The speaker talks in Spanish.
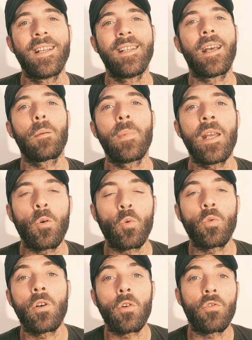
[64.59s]
Y armé
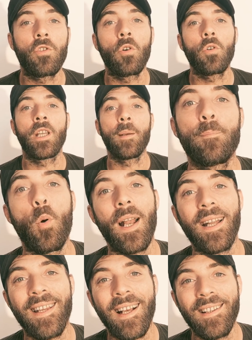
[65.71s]
un negocio de
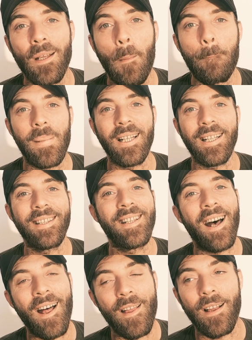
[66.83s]
puertas
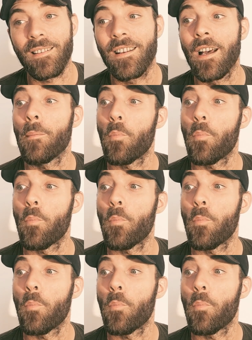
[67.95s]
blindadas.